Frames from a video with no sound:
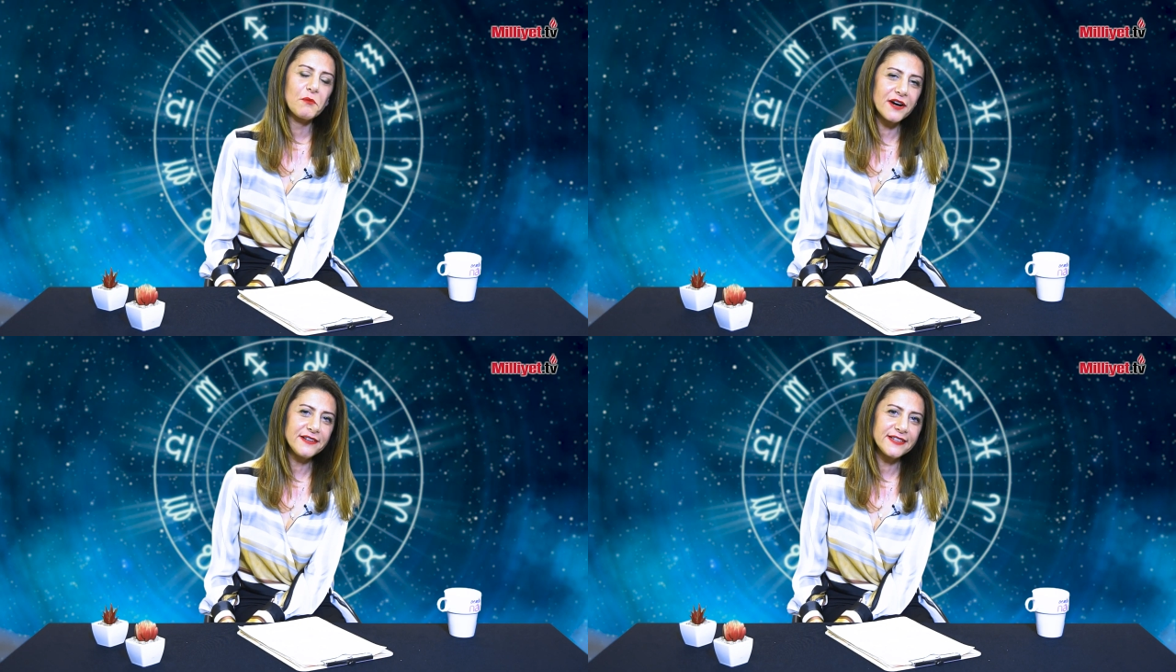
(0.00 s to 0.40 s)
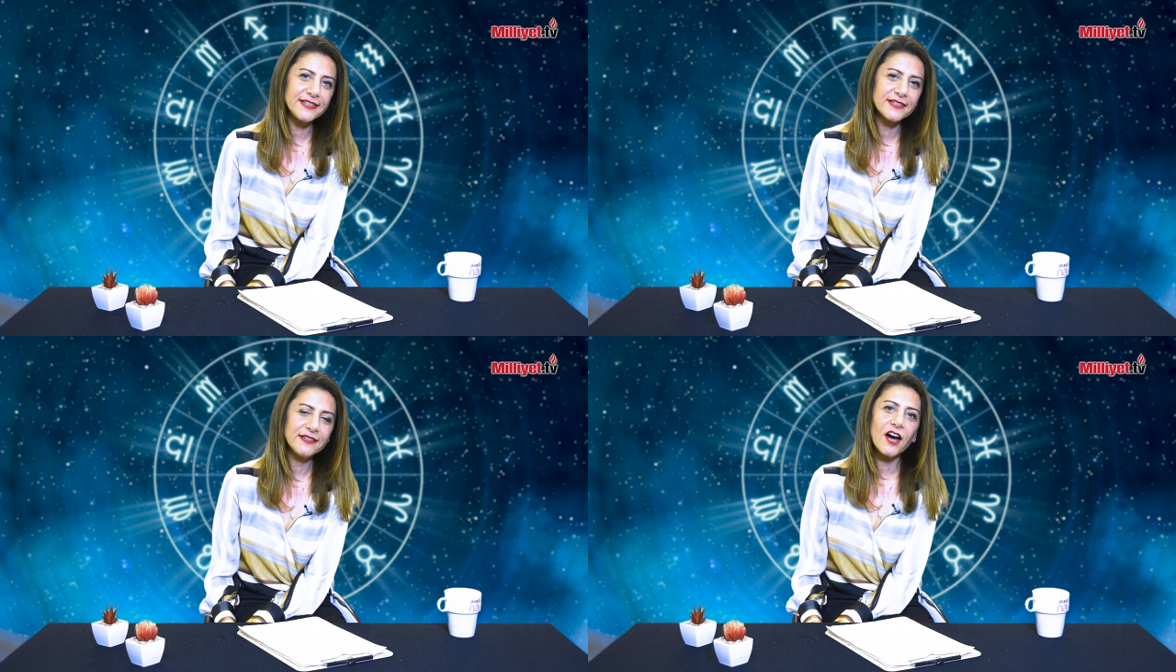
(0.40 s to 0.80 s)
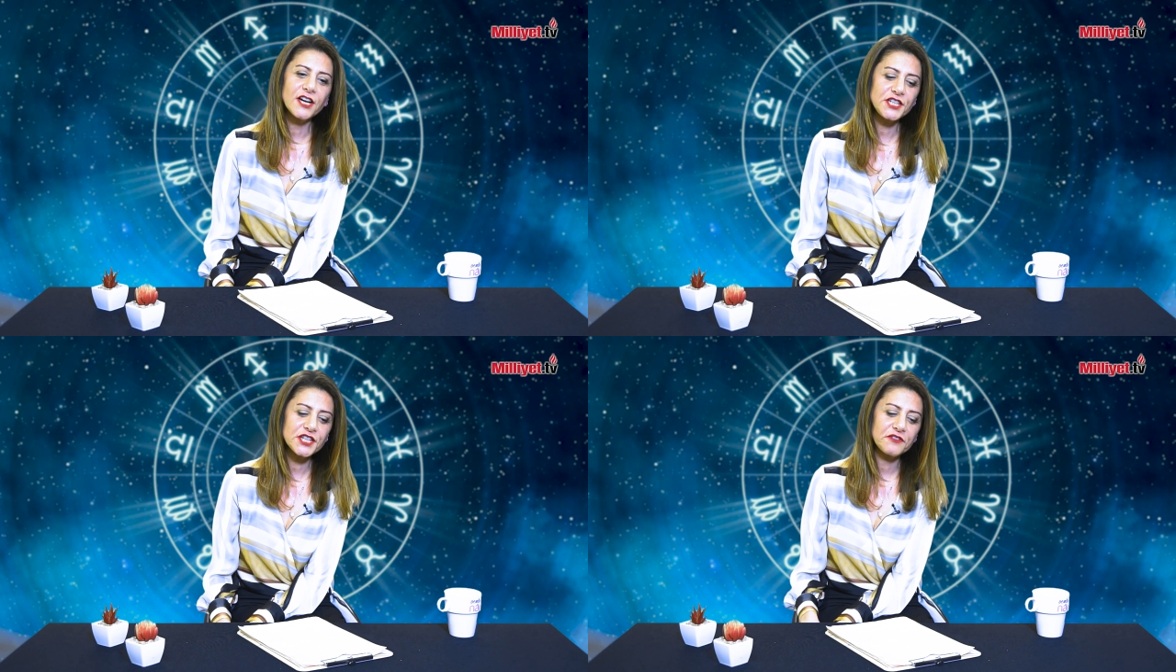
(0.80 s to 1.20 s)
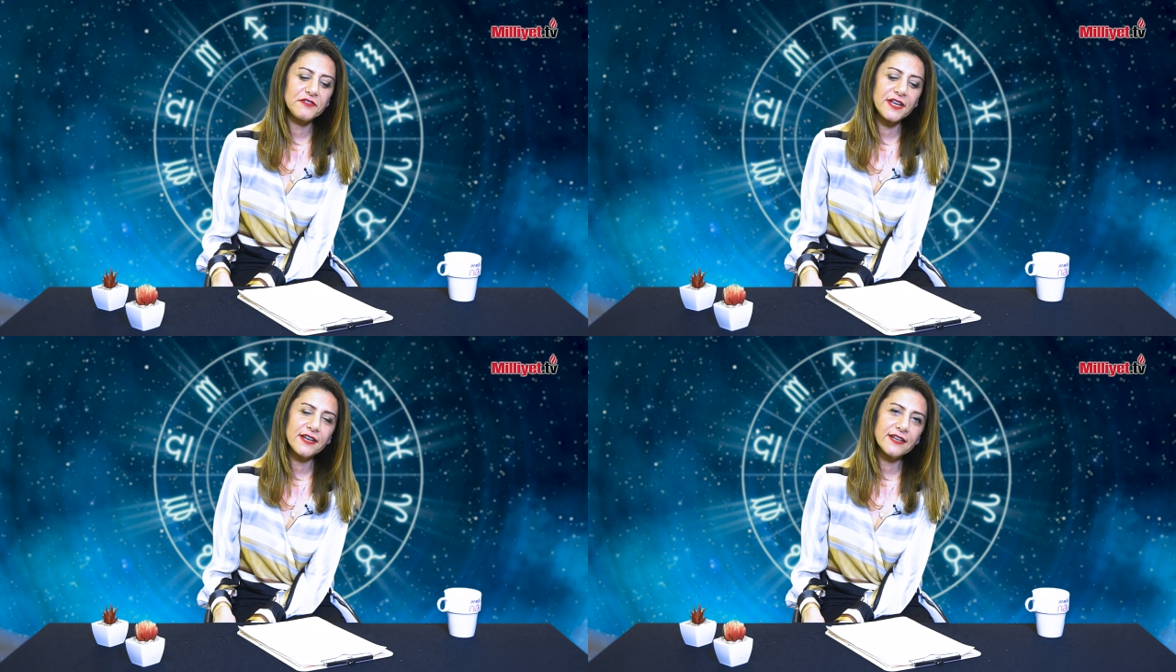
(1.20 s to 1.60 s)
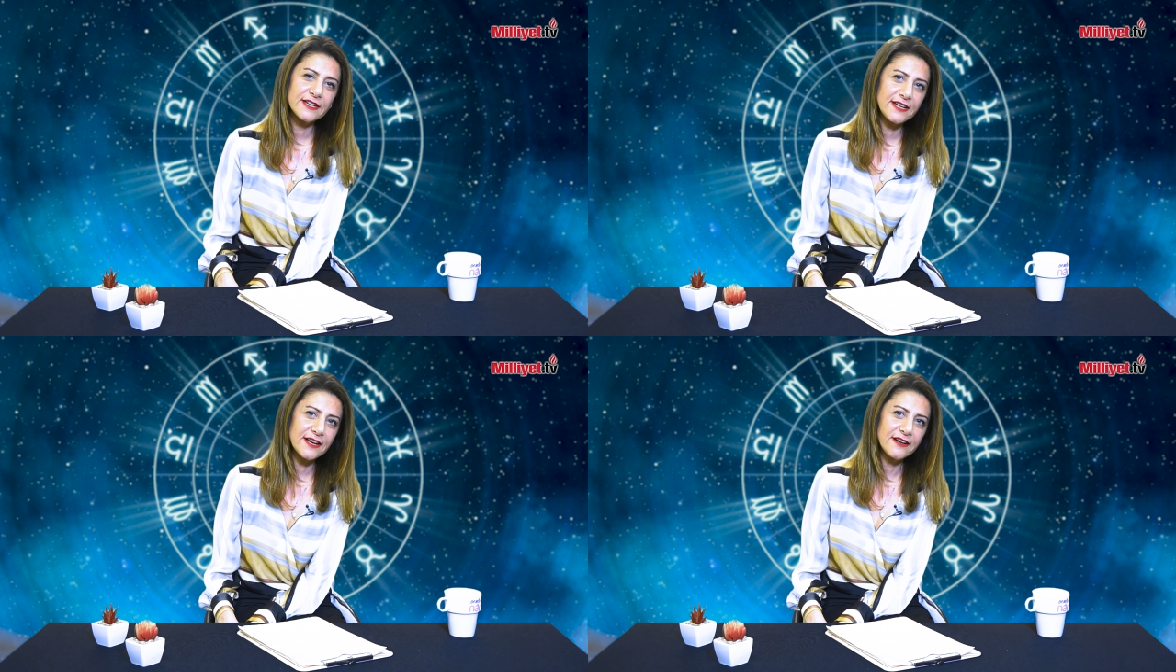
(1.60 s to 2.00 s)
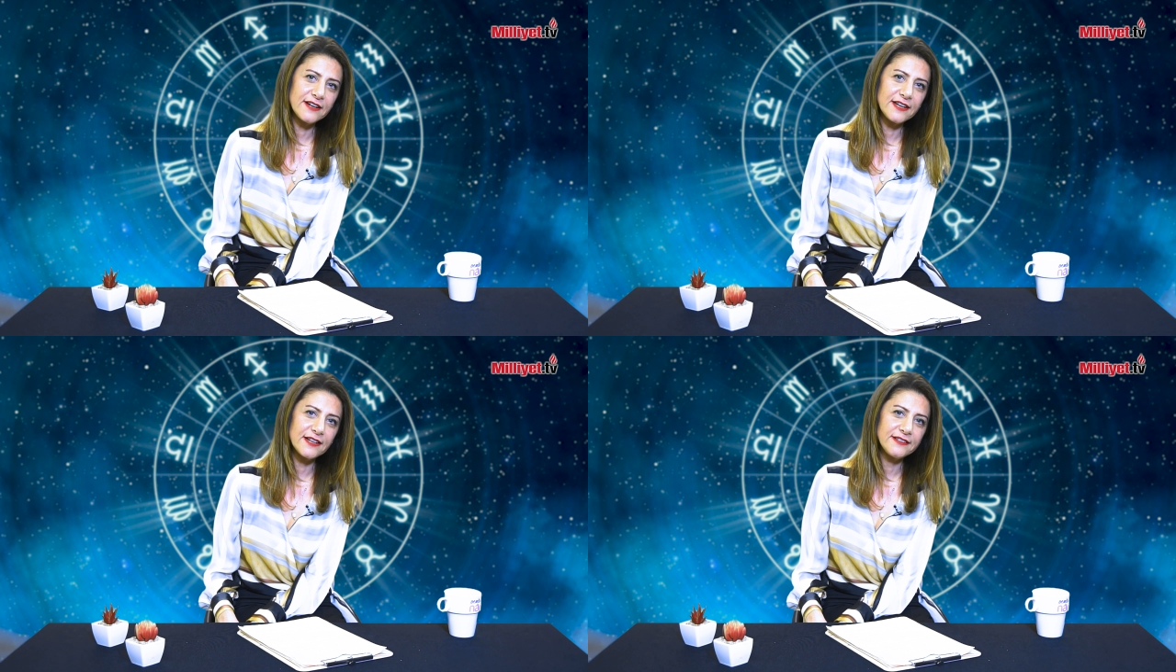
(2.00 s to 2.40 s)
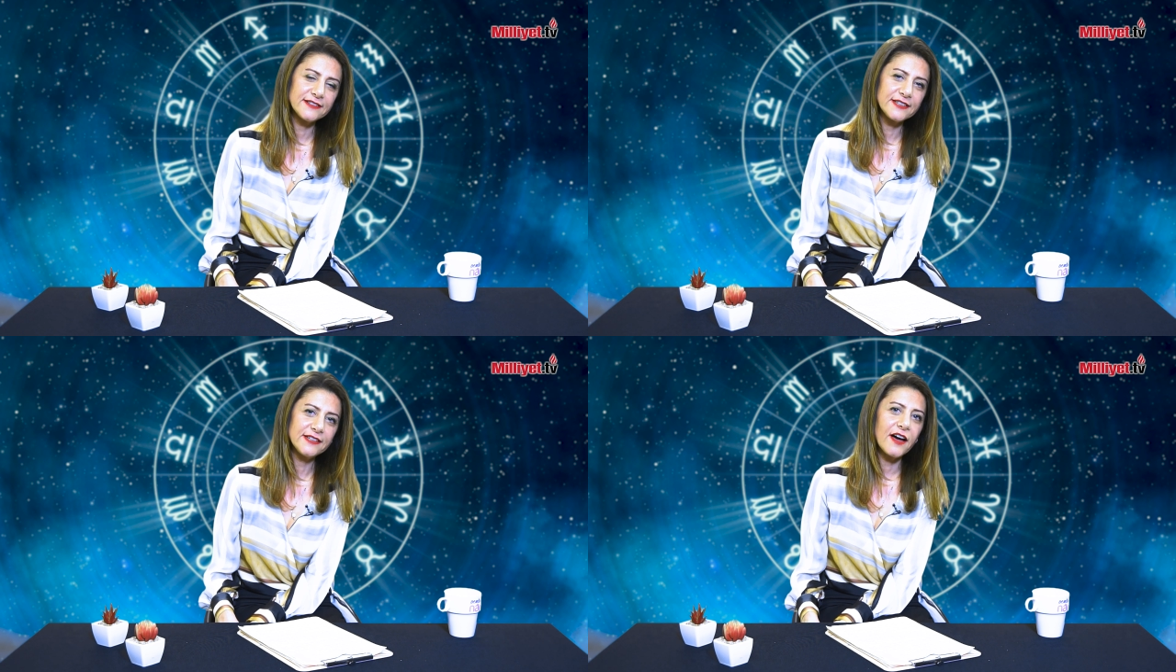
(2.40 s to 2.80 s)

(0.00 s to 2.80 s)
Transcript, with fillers: Mart ayı aşk ve kariyer hayatı